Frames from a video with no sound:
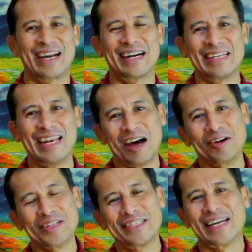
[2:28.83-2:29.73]
yang di
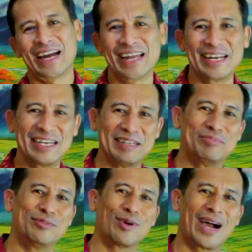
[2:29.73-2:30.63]
laut jangan
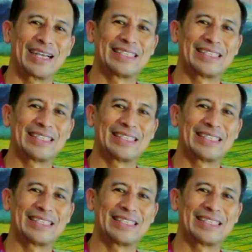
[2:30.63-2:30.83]
dibuat,